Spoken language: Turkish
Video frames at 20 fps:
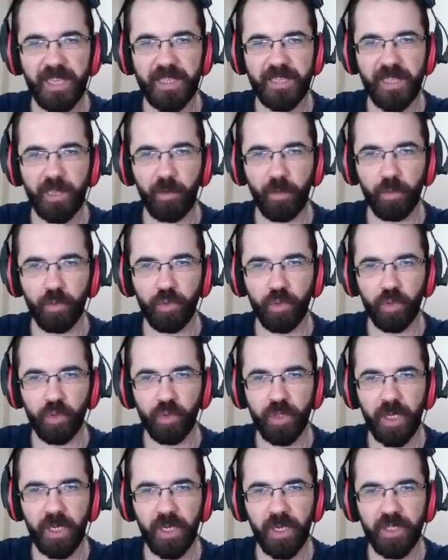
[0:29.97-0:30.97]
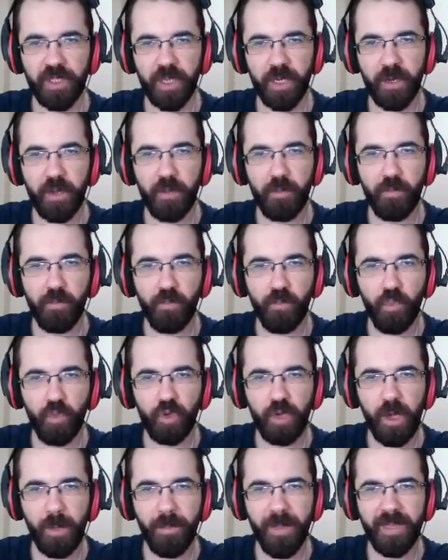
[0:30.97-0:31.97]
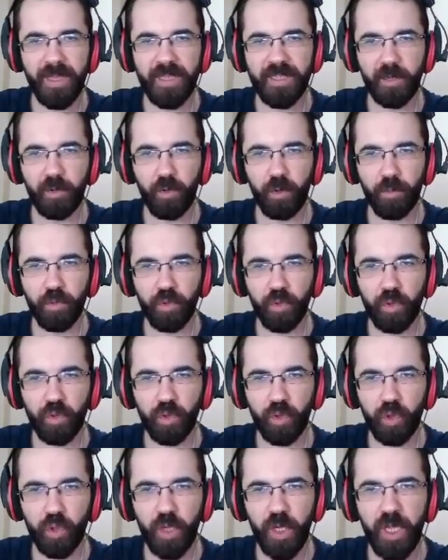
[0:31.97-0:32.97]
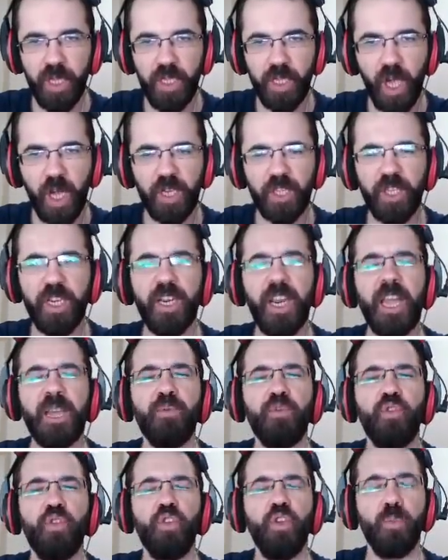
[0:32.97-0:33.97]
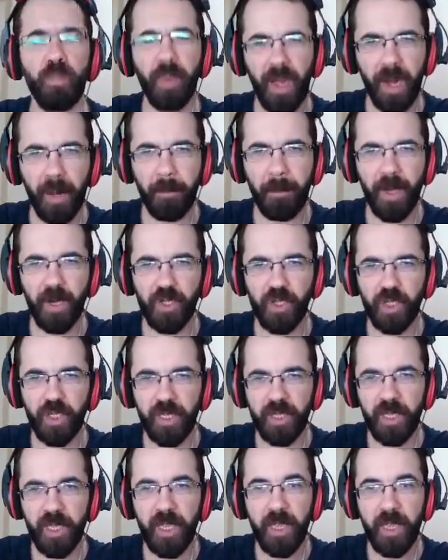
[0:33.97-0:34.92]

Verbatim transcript: destek olmuş olursunuz arkadaşlar. Mükemmel destek olmuş olursunuz. Yardırın like butonunu paramparça edin.